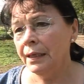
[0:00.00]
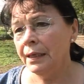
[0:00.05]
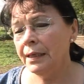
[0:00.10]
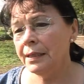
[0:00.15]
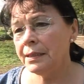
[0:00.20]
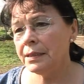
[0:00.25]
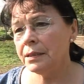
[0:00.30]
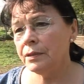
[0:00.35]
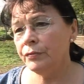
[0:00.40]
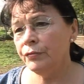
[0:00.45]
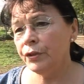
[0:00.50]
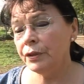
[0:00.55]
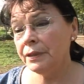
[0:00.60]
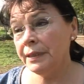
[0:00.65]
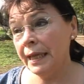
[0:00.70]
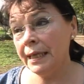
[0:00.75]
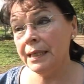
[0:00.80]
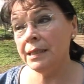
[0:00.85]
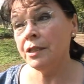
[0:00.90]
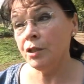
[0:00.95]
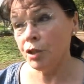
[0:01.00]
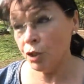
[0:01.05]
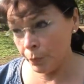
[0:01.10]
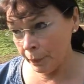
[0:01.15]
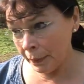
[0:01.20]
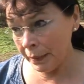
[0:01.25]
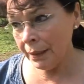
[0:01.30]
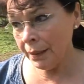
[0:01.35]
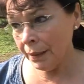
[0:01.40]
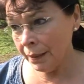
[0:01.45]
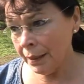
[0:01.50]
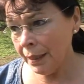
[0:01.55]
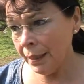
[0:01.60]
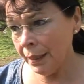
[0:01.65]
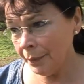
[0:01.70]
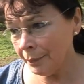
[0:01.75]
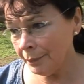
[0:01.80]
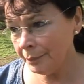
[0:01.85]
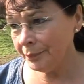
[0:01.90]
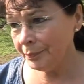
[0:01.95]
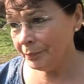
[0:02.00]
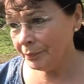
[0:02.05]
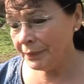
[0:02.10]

Es wird Hexenschminken geben.